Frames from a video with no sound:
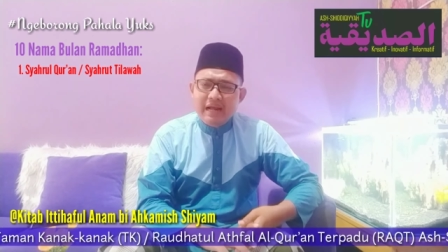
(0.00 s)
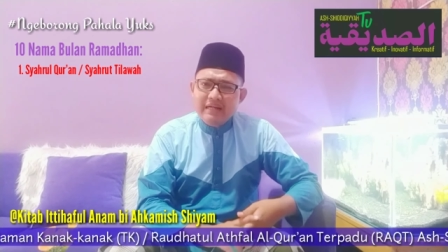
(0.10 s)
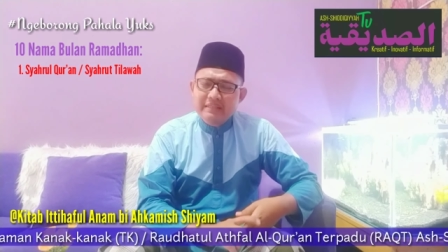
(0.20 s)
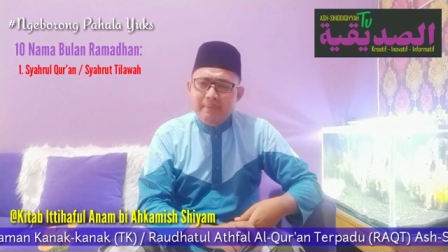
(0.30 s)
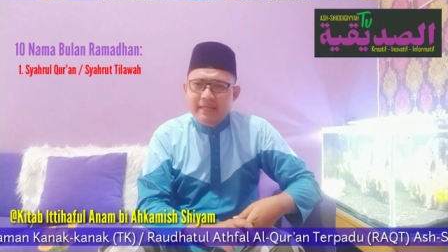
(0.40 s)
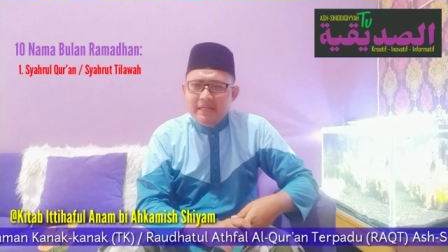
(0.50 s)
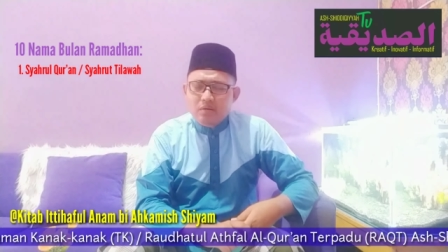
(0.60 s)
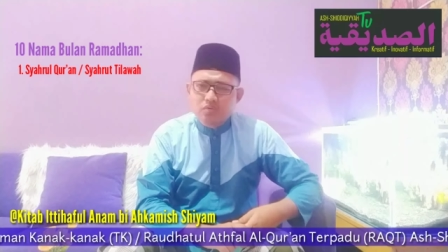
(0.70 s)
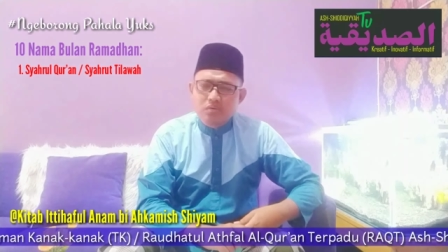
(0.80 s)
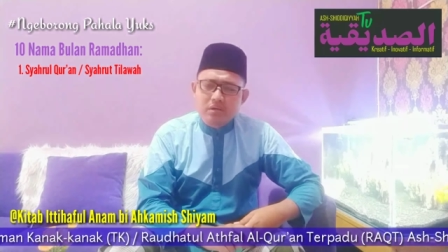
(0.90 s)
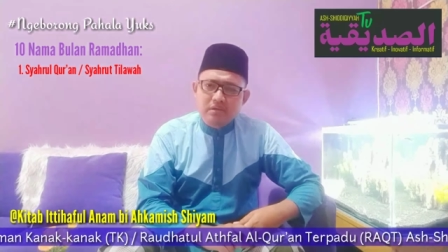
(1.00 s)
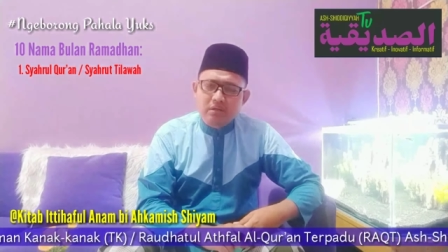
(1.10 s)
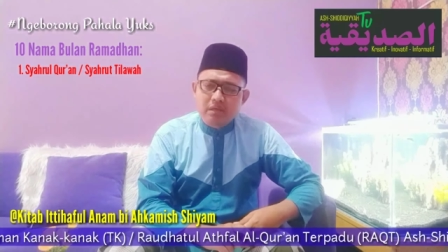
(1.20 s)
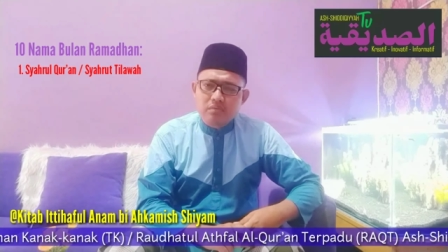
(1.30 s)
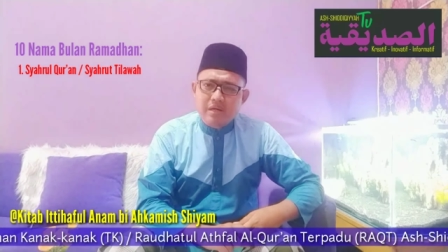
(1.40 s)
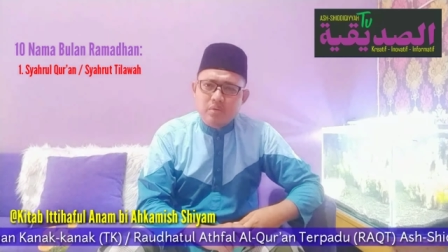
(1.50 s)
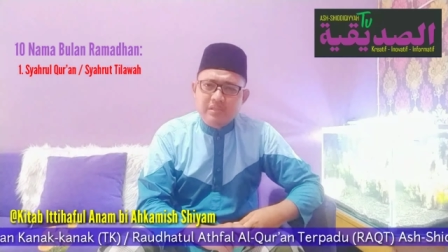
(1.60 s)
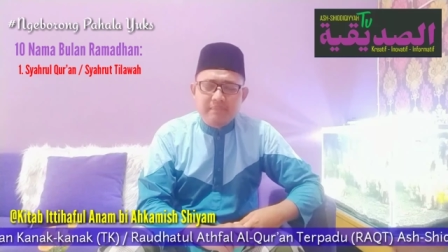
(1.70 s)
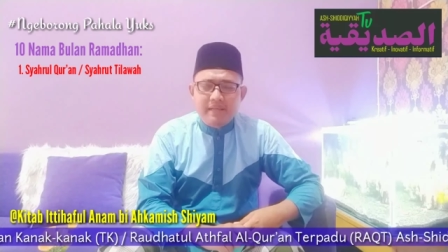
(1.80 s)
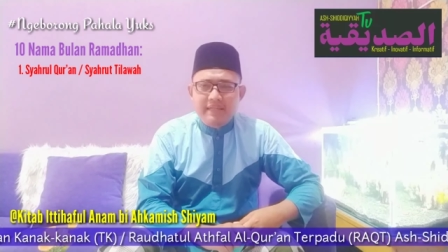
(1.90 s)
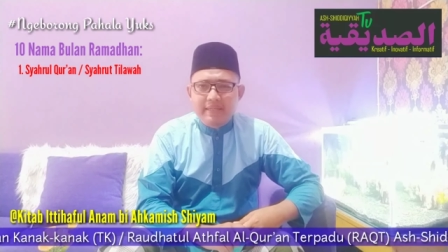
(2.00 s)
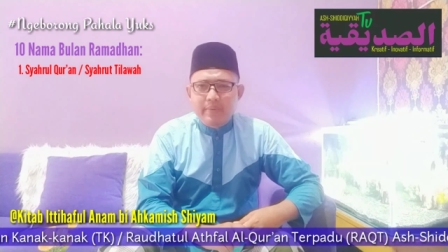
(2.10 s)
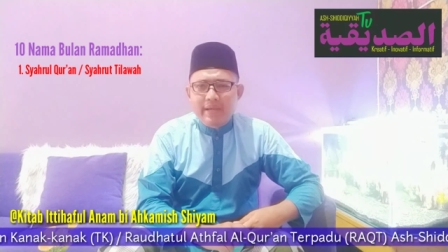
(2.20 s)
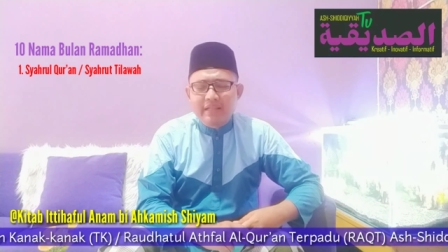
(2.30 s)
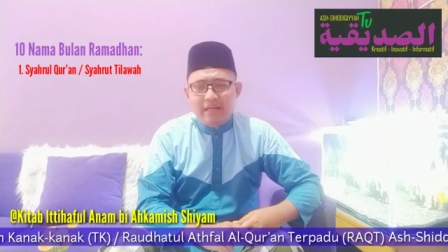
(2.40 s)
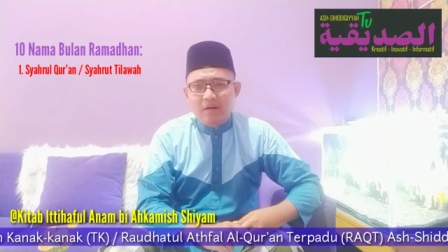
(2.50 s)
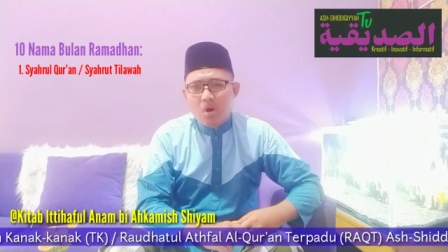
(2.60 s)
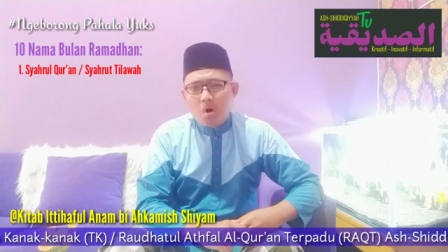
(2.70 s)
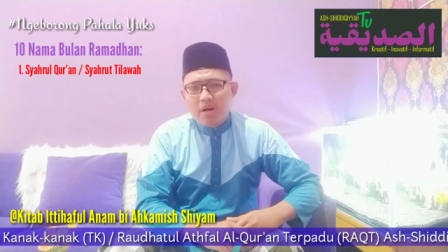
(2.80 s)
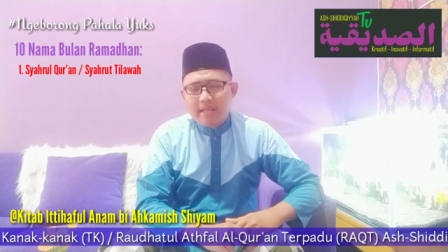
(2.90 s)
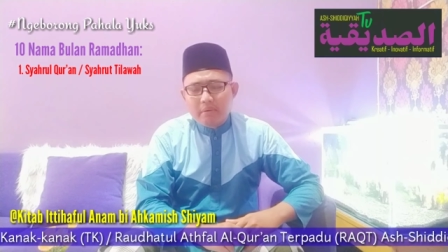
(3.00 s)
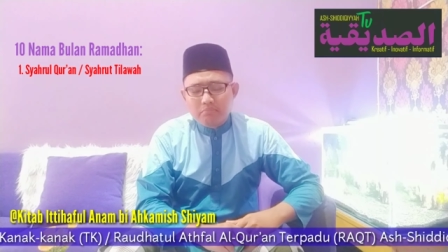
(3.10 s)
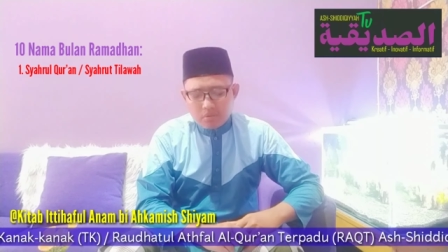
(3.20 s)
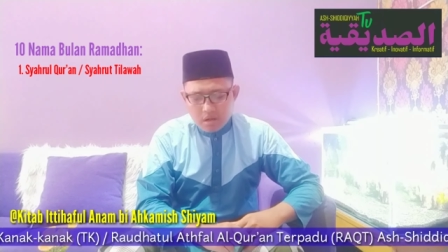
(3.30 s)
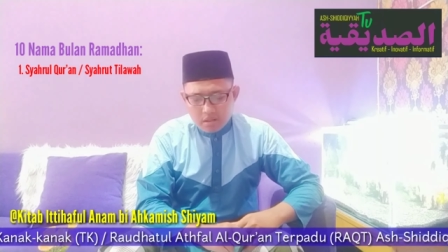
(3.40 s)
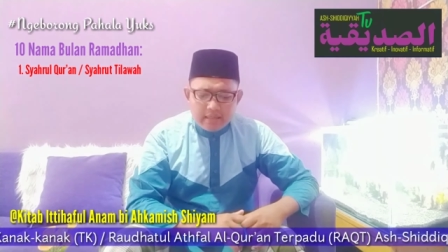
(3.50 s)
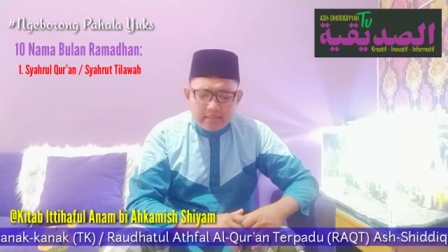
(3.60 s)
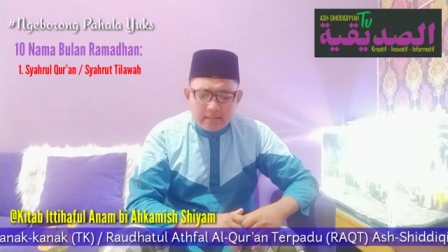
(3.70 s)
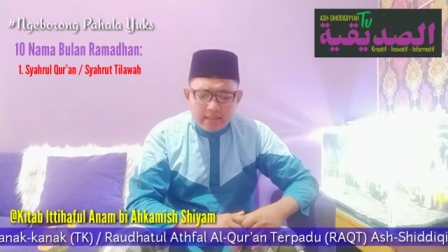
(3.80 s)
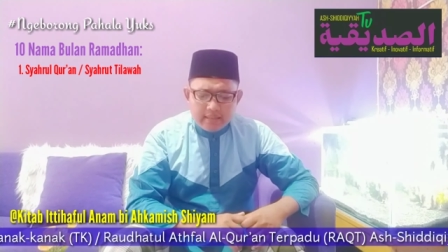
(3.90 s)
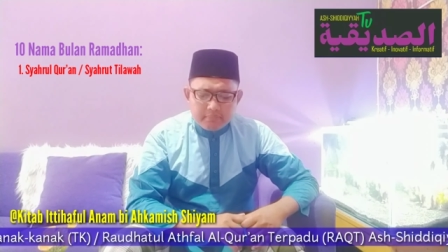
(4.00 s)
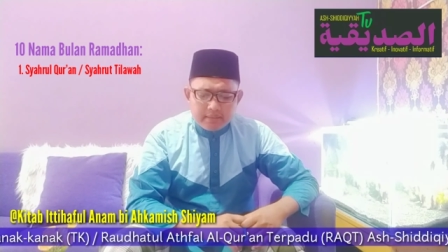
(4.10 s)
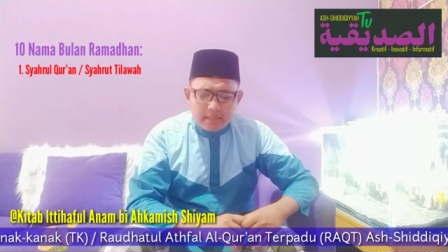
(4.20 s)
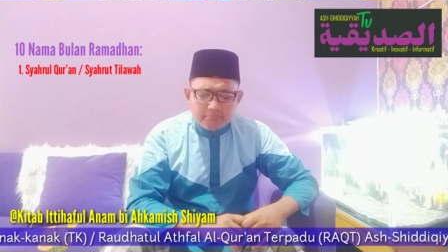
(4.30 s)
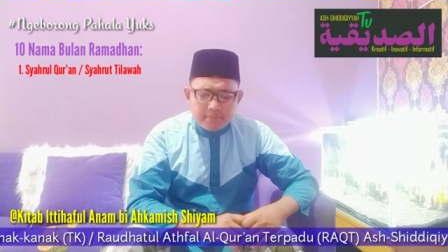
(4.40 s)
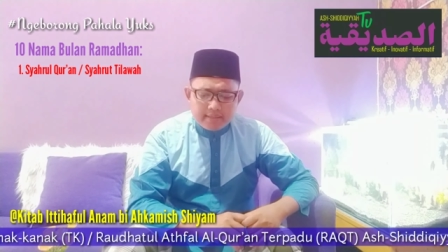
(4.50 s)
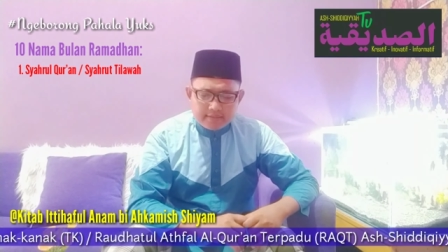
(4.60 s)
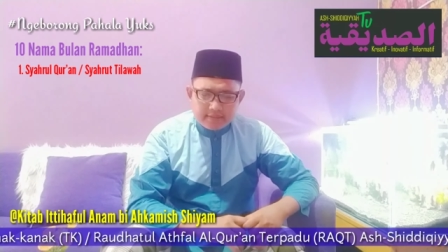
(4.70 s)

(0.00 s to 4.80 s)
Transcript: hadis baginda Rasulullah Shallallahu Alaihi Wasallam yang diriwayatkan oleh Imam Bukhari. Ani bin Abbas